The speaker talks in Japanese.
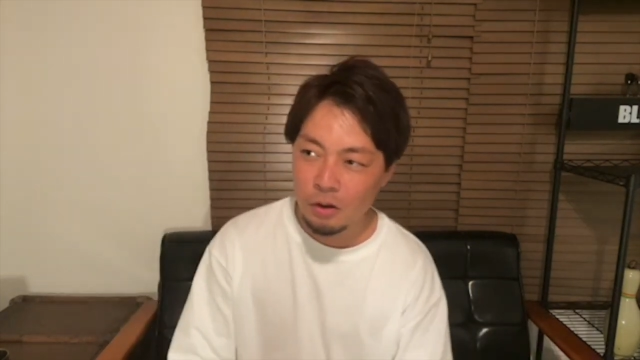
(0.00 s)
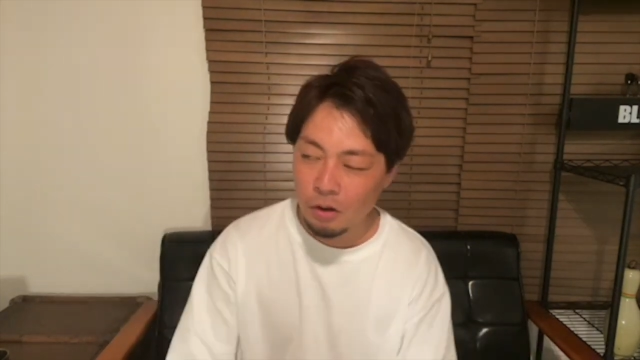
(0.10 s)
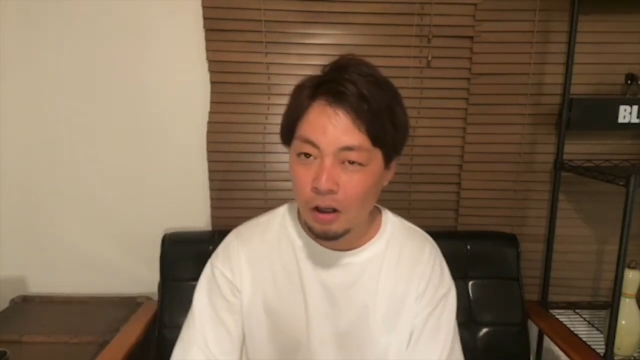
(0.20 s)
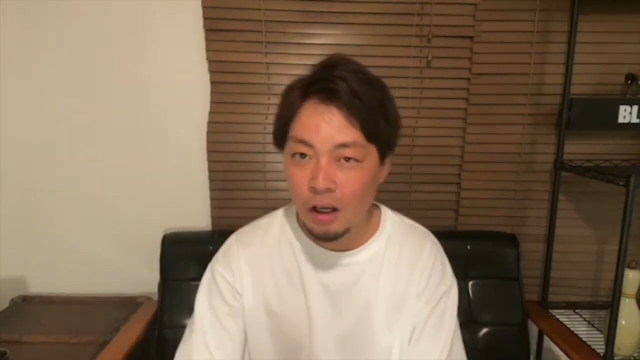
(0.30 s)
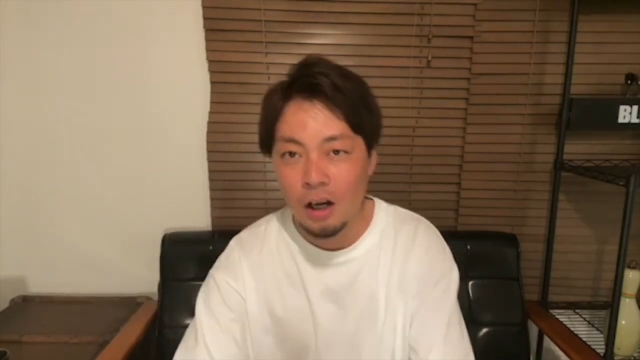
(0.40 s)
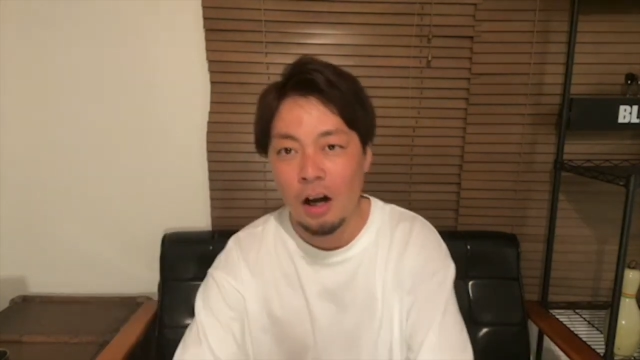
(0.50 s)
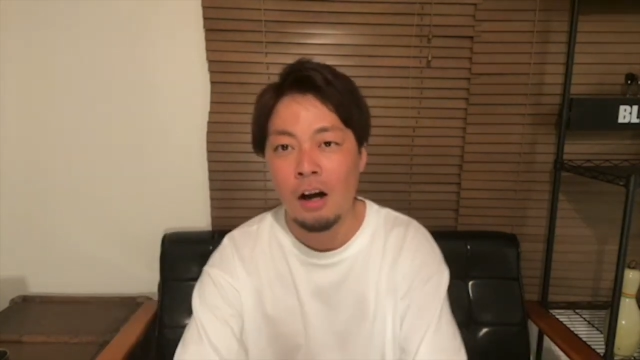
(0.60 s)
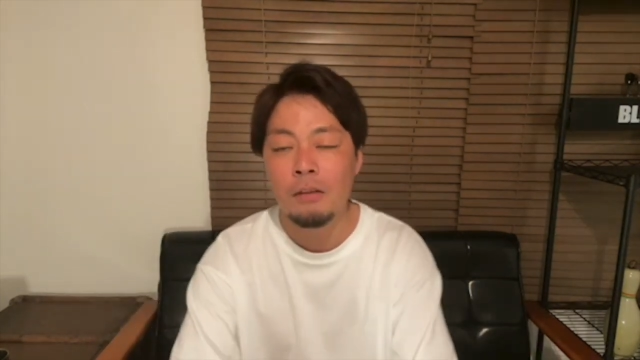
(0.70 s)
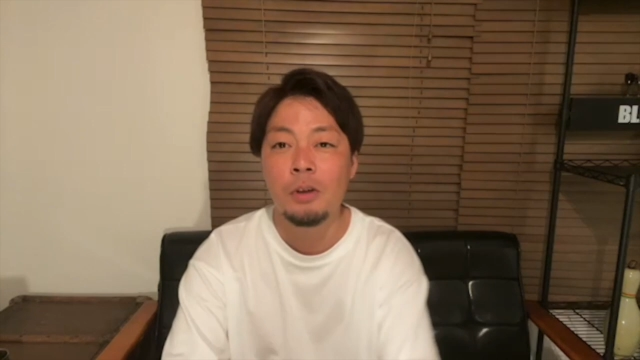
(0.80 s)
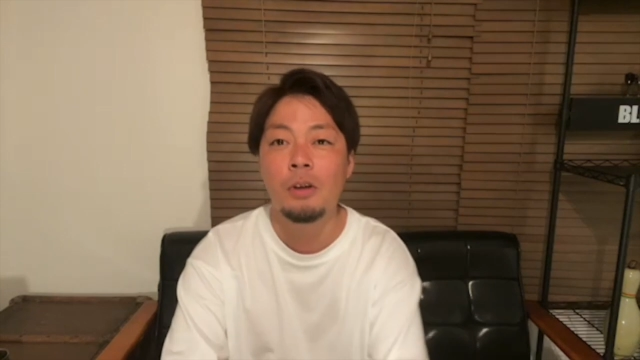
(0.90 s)
今日映
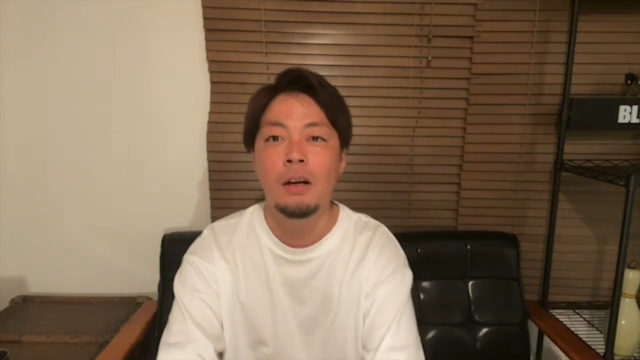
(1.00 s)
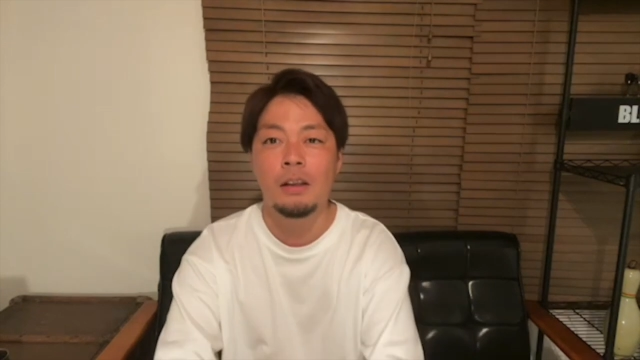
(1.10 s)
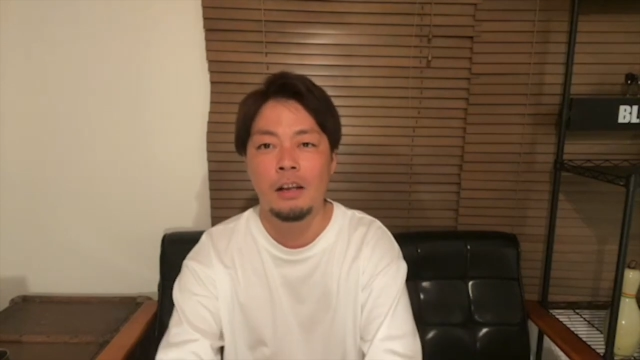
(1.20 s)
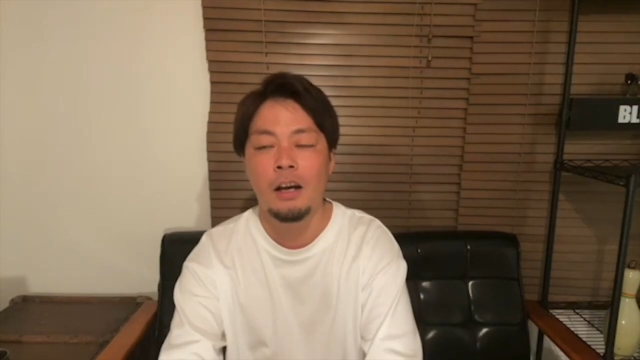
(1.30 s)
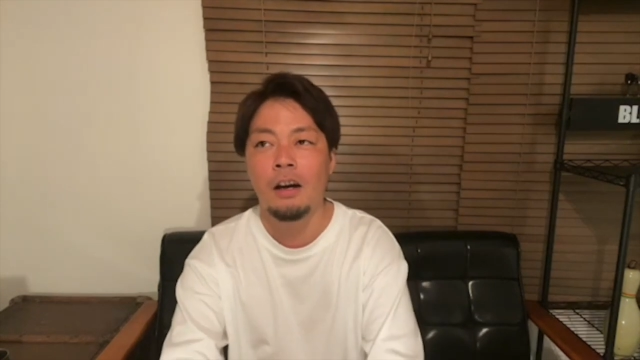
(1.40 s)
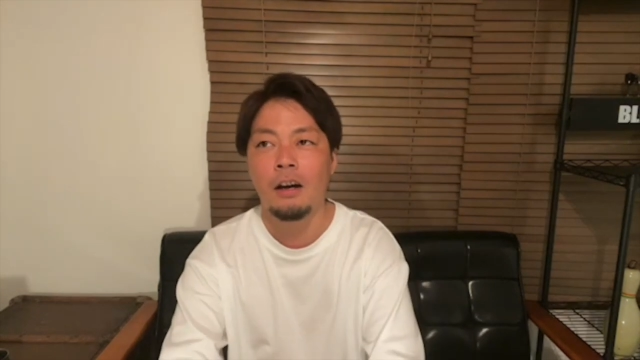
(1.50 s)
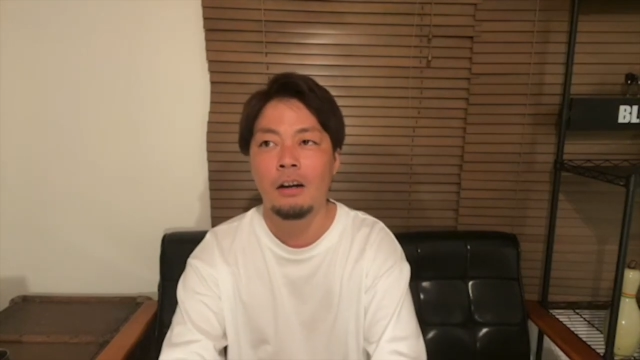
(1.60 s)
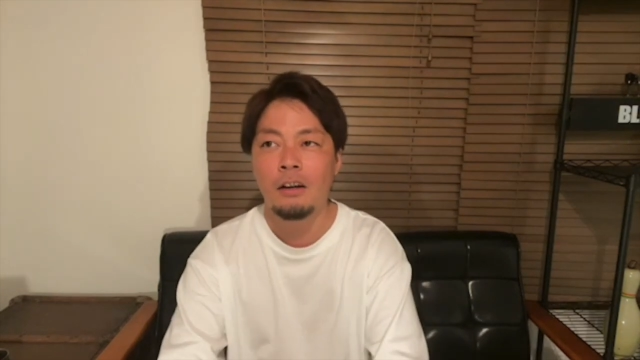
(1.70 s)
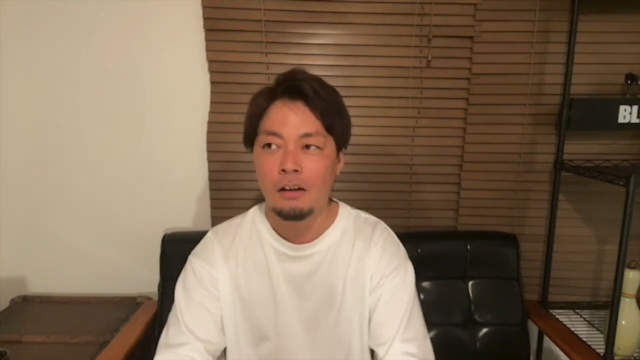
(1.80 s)
画見終わって、